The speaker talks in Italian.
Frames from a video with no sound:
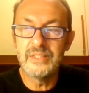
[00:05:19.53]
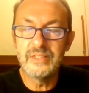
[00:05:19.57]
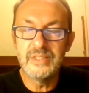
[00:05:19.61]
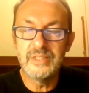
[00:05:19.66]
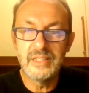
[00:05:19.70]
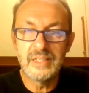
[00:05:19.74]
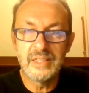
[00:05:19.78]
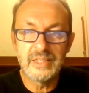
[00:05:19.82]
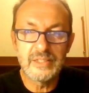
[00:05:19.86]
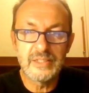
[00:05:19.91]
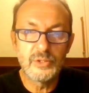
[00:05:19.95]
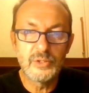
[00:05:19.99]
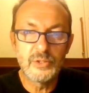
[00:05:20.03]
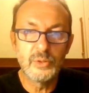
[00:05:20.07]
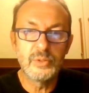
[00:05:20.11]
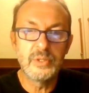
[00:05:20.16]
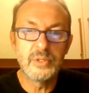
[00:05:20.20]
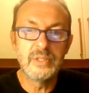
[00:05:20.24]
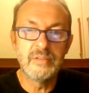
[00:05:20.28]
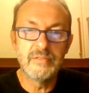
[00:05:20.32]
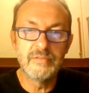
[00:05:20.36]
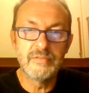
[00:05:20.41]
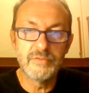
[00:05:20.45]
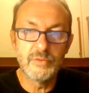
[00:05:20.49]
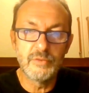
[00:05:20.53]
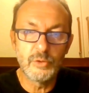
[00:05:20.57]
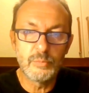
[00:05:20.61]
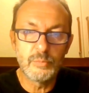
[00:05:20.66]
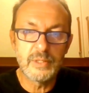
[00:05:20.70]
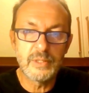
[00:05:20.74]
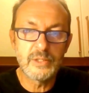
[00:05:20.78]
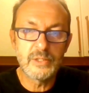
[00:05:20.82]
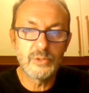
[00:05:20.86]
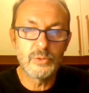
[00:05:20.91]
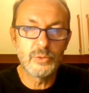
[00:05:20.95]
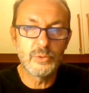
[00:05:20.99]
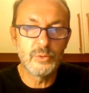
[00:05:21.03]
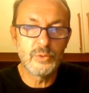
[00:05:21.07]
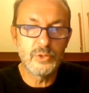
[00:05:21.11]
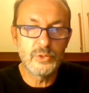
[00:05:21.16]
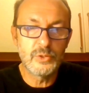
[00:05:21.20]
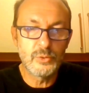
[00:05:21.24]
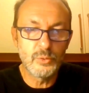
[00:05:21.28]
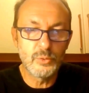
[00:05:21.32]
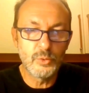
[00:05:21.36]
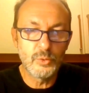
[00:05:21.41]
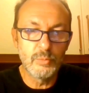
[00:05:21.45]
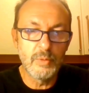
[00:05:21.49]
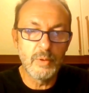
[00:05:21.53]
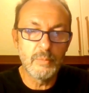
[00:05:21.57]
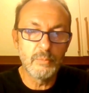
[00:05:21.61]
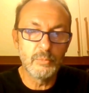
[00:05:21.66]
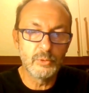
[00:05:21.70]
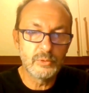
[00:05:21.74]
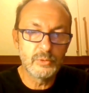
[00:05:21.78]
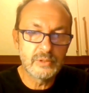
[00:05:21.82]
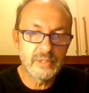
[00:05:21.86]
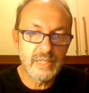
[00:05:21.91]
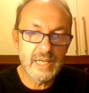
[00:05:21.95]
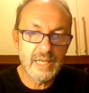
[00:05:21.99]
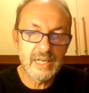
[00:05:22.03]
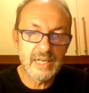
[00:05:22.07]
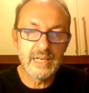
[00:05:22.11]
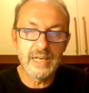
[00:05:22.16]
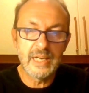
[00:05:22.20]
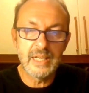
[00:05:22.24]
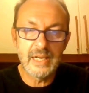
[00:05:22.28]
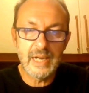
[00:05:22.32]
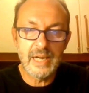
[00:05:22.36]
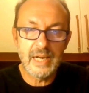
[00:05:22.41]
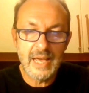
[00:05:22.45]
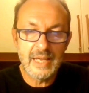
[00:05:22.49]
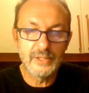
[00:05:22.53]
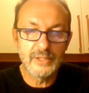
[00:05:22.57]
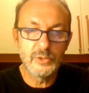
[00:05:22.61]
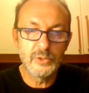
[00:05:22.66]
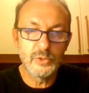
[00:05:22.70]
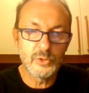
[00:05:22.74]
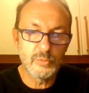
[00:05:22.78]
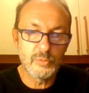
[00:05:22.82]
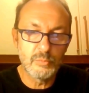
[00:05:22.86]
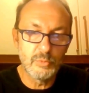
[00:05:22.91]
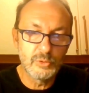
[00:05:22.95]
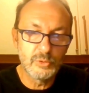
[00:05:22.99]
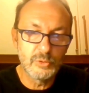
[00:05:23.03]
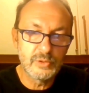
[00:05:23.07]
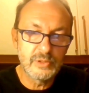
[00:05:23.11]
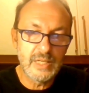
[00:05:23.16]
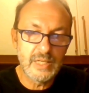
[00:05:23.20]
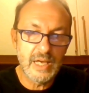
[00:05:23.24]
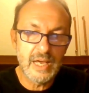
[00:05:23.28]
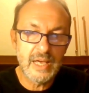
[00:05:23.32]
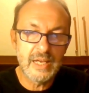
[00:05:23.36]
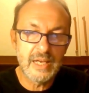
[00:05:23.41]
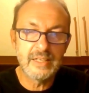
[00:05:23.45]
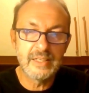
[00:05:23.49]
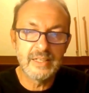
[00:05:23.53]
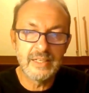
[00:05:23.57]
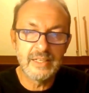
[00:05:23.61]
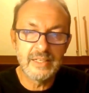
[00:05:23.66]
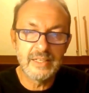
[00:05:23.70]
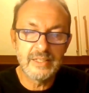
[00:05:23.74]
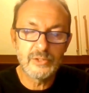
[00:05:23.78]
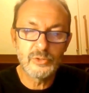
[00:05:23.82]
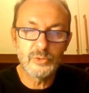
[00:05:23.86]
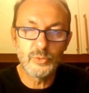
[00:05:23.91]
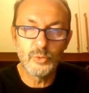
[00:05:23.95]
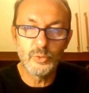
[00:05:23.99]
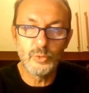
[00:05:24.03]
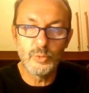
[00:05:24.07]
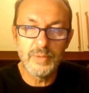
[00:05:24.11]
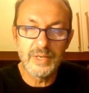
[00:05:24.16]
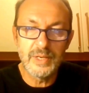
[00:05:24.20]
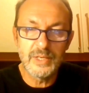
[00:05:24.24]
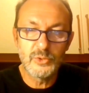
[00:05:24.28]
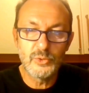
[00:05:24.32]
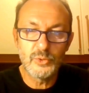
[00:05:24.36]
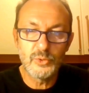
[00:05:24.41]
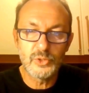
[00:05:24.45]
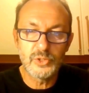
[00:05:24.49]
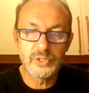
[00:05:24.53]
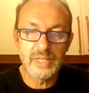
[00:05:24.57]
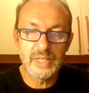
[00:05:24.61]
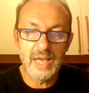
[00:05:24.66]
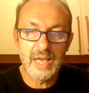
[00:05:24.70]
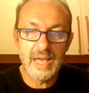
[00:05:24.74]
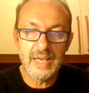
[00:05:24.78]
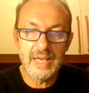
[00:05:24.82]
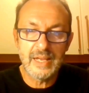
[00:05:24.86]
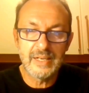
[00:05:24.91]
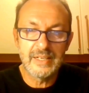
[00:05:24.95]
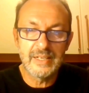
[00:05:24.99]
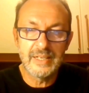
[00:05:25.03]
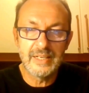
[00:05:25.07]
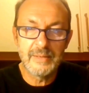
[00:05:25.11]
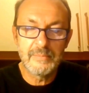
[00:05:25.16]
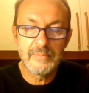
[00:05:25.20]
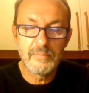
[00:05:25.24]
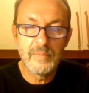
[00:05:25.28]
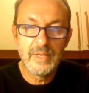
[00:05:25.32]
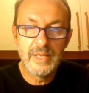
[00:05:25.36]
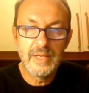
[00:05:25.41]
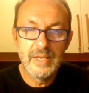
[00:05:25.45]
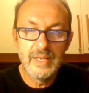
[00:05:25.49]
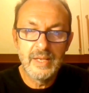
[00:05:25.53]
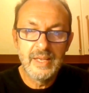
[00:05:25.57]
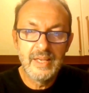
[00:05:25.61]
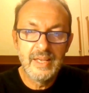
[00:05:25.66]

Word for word: di indicazioni, di informazioni su come montare le radio, smontarle, su come aggiustarle.